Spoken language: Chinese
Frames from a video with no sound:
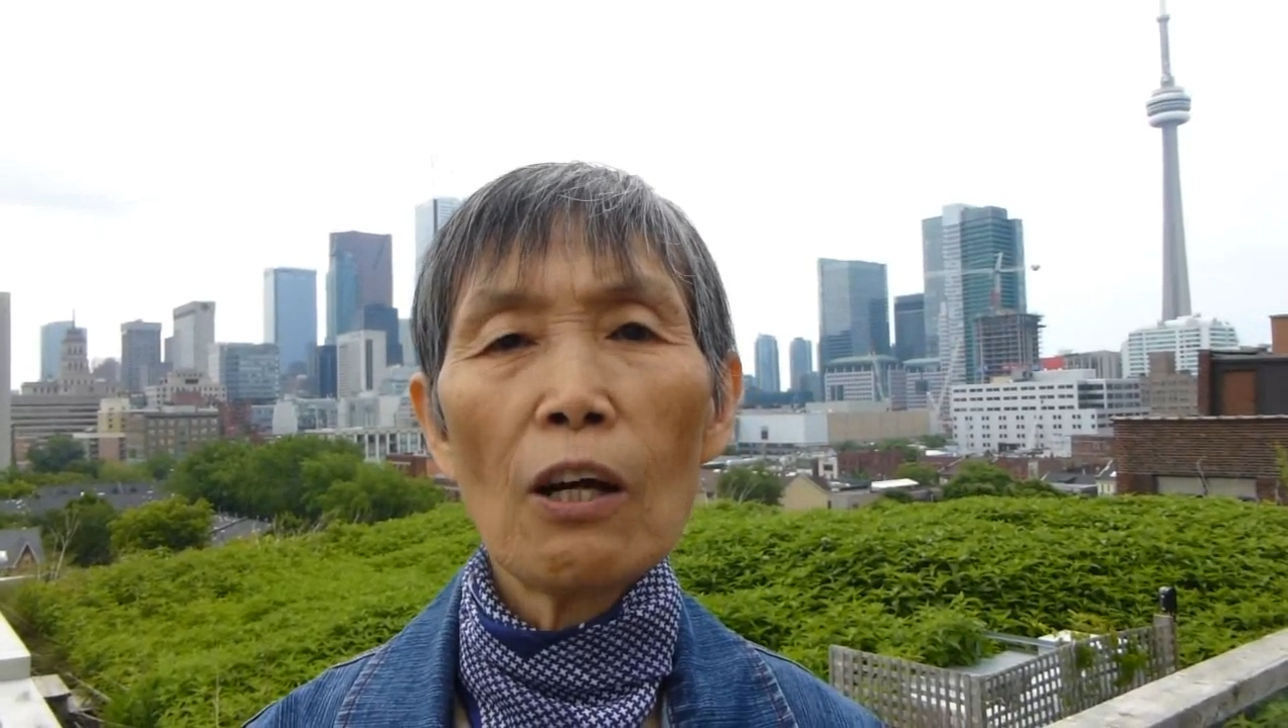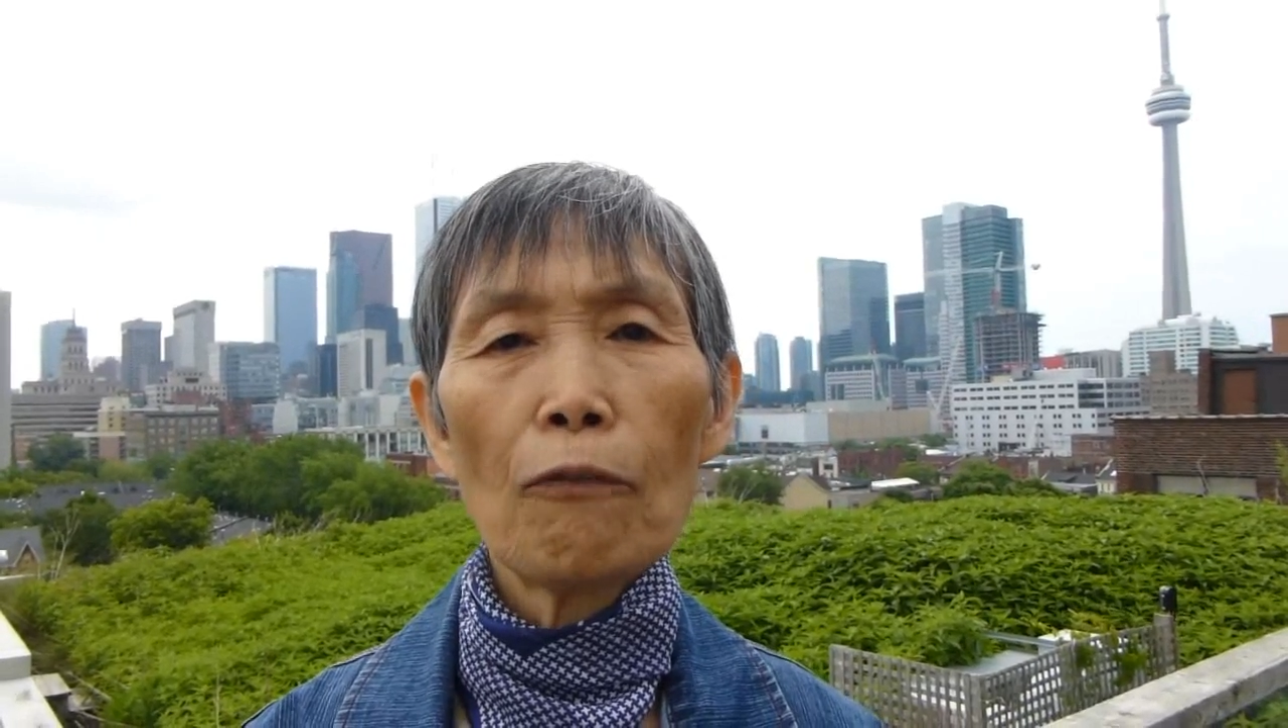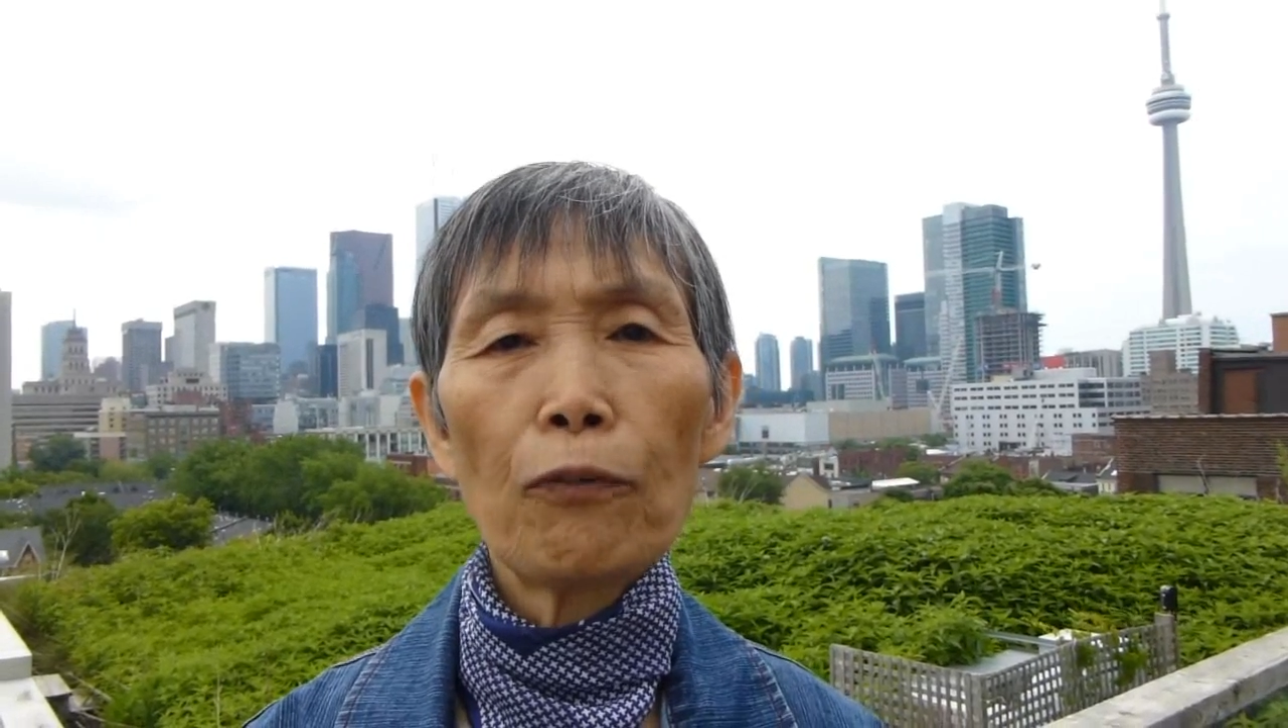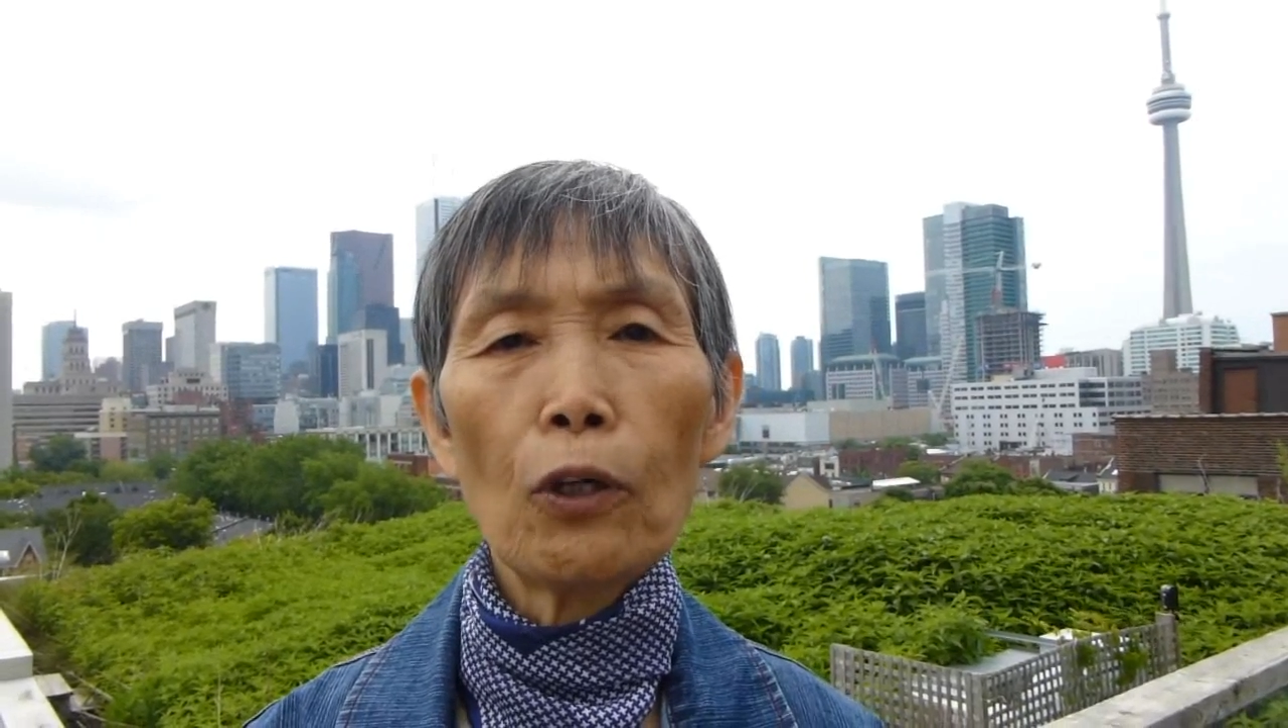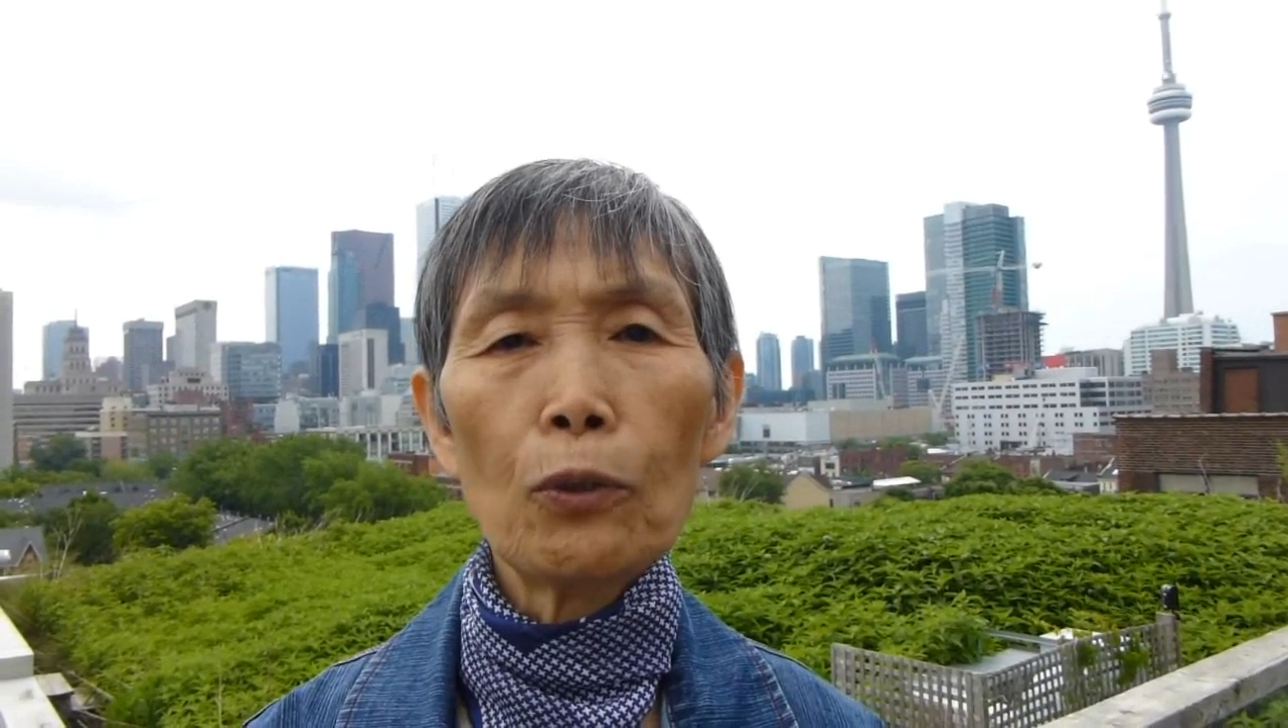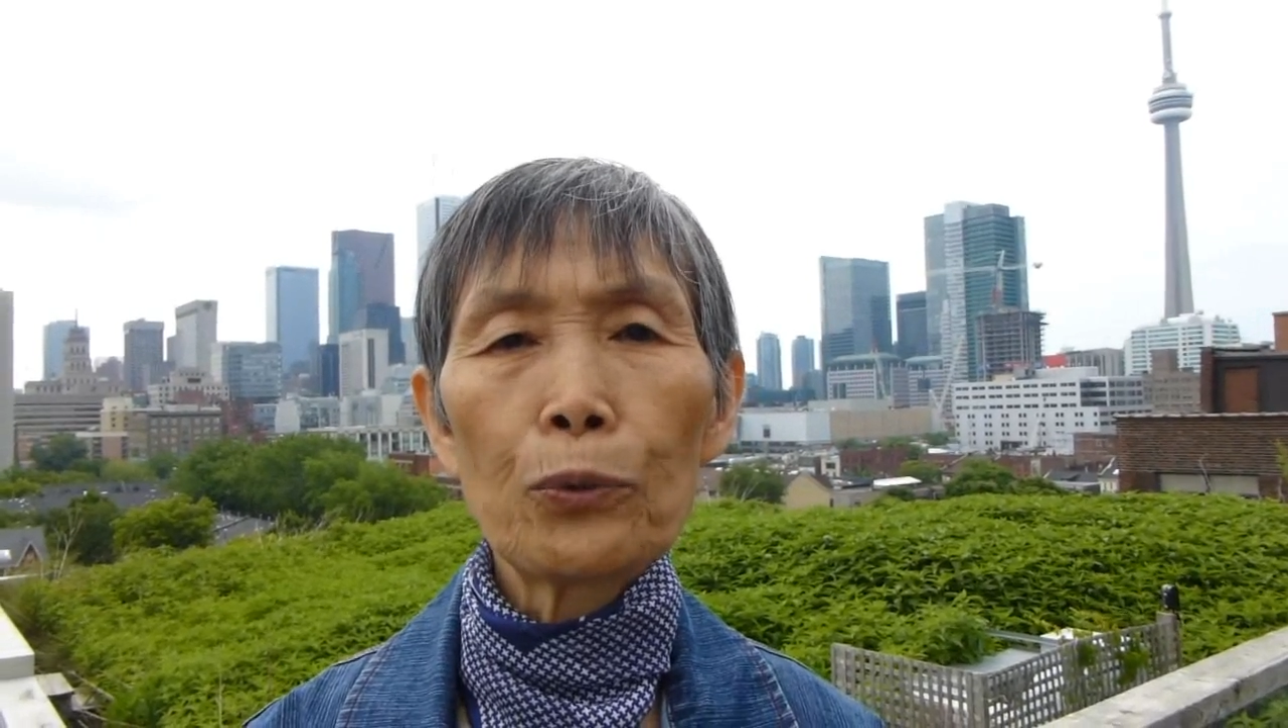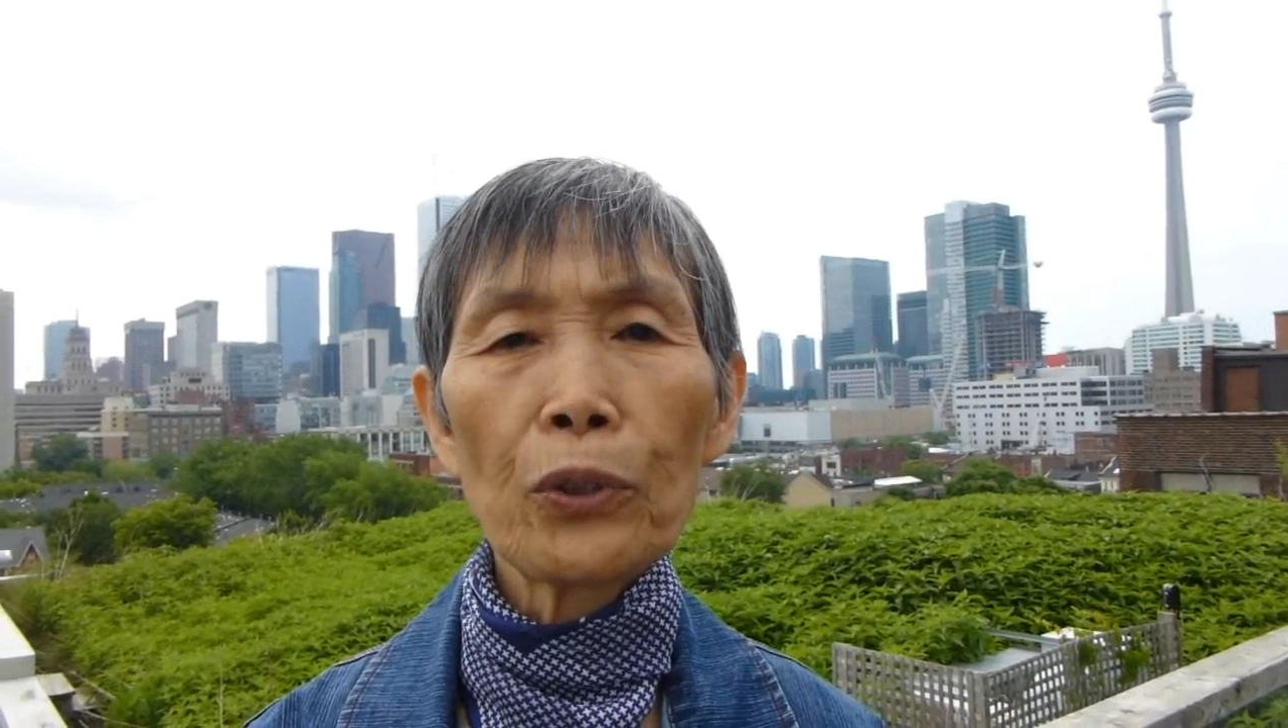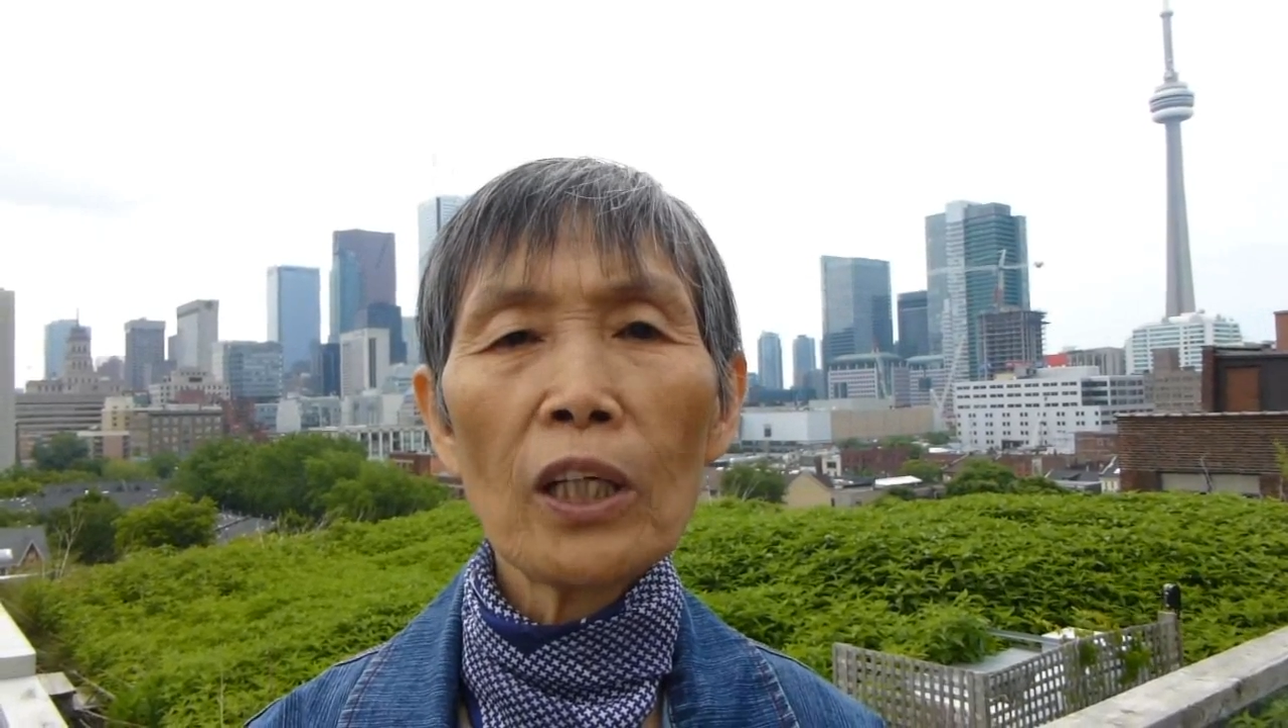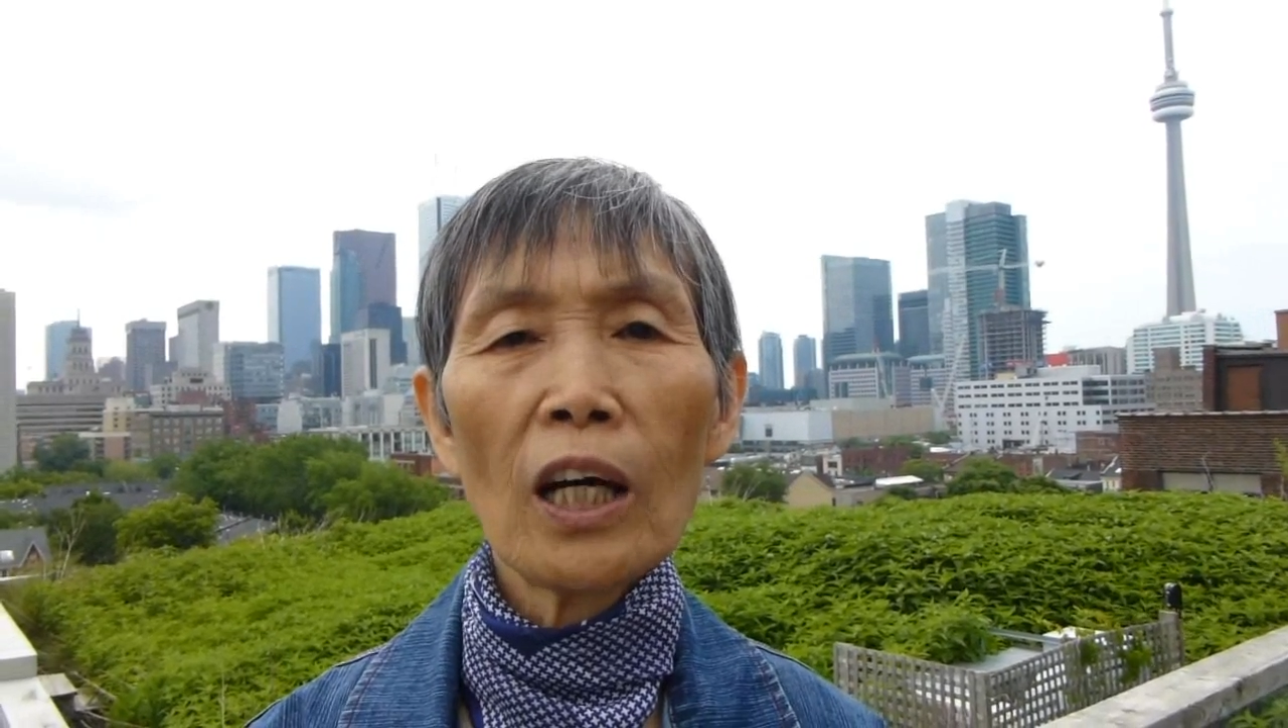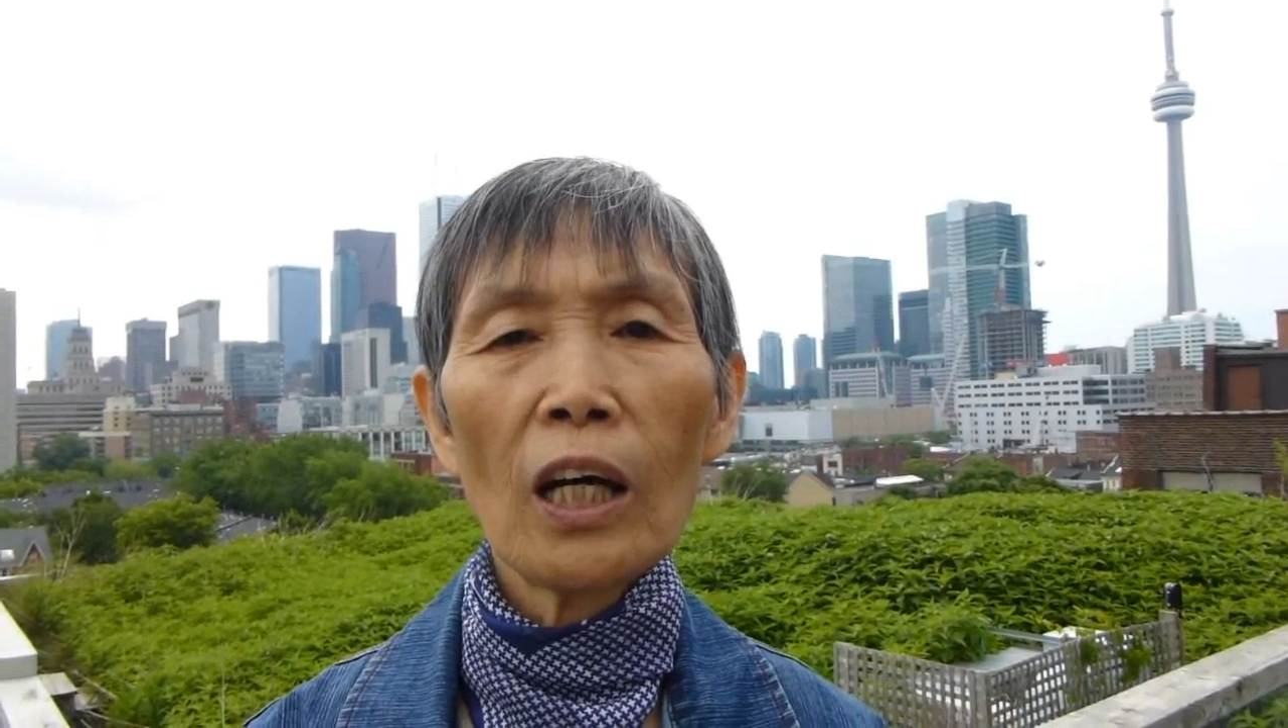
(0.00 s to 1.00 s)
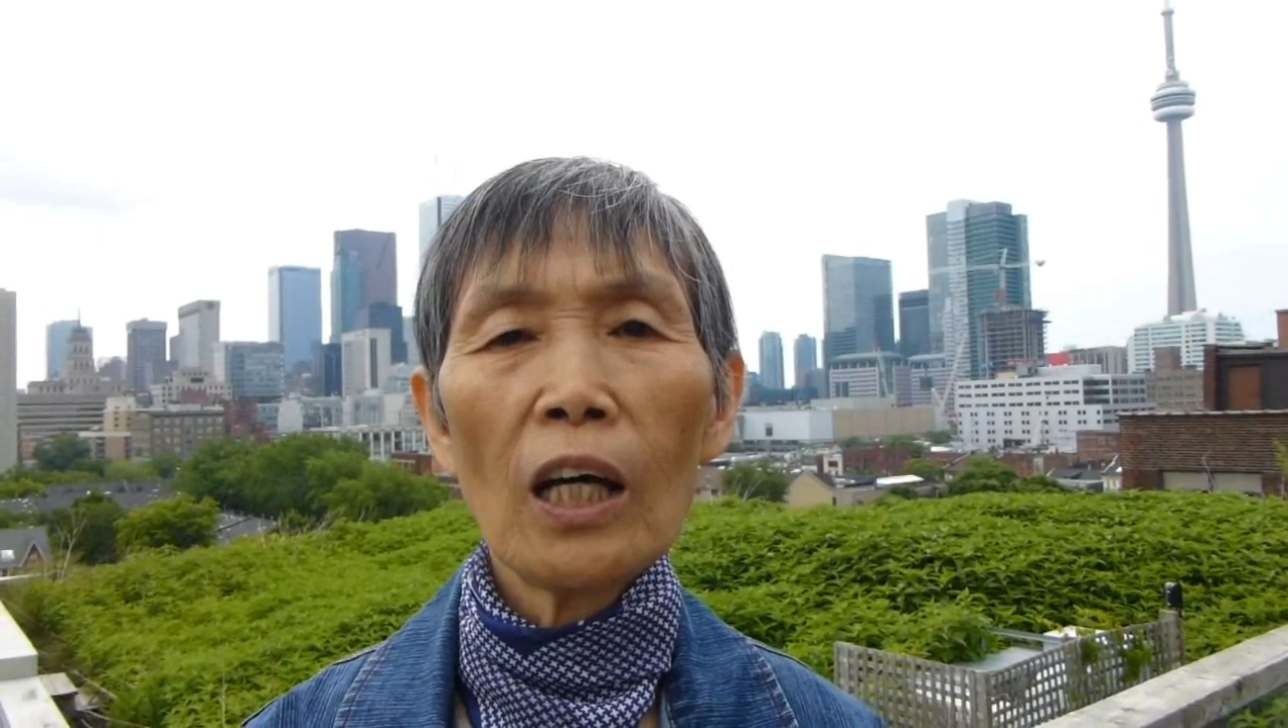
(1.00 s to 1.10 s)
否决了